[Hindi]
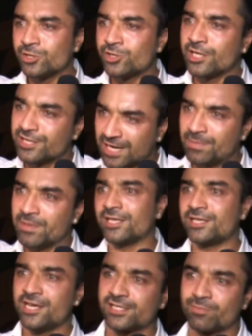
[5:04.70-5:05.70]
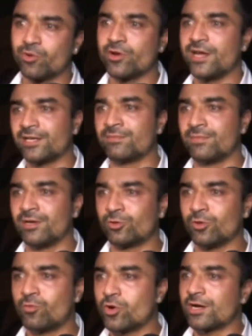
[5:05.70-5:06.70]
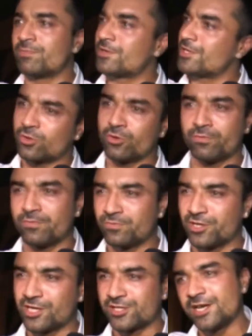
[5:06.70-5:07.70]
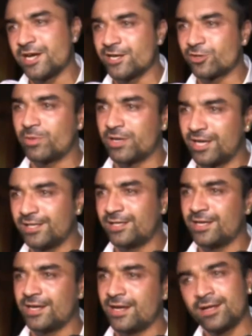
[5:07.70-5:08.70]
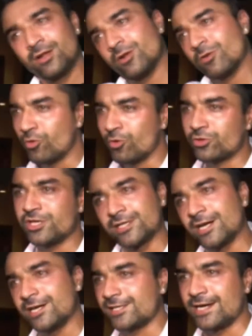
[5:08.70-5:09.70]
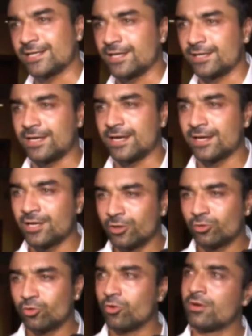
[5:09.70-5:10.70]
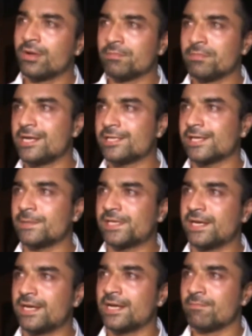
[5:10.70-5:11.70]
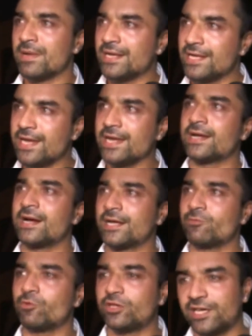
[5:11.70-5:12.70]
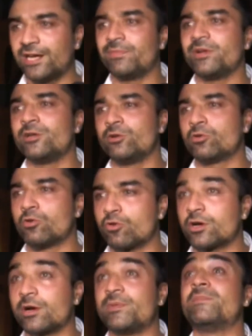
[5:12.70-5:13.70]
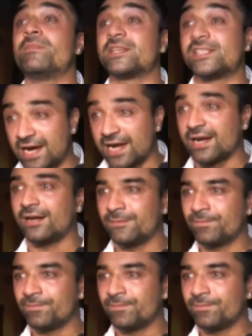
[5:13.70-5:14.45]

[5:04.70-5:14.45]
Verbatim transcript: जनता बनाती है सबको एक नंबर तो वो कब किसको थर्सडे नाइट को बना देती है वो जनता डिसाइड करती है तो मेरे हिसाब से मैंने यही कहा कि वो तेरह बिलियन लोगों को कपिल मज़ा आएगा